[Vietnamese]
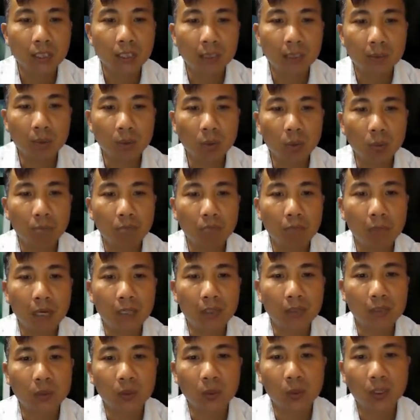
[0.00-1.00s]
Tiếp tục
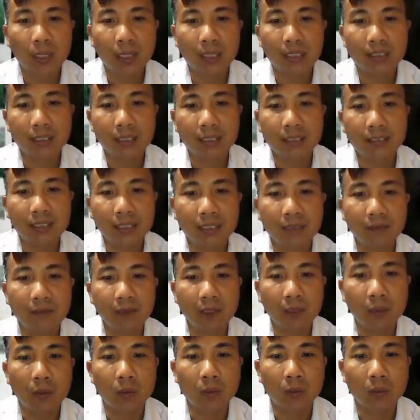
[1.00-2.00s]
bạn cho lá trà xanh
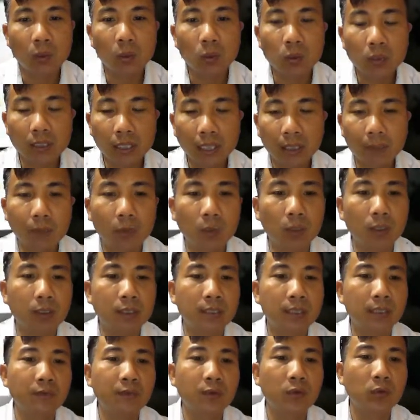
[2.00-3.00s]
vào đun thêm
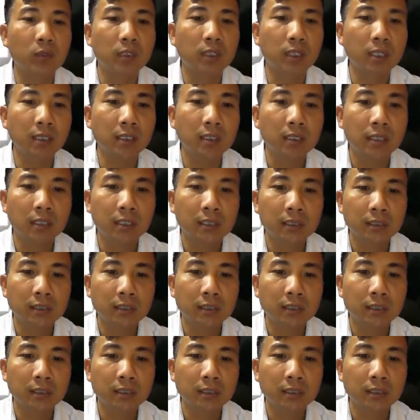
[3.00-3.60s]
khoảng năm phút nữa,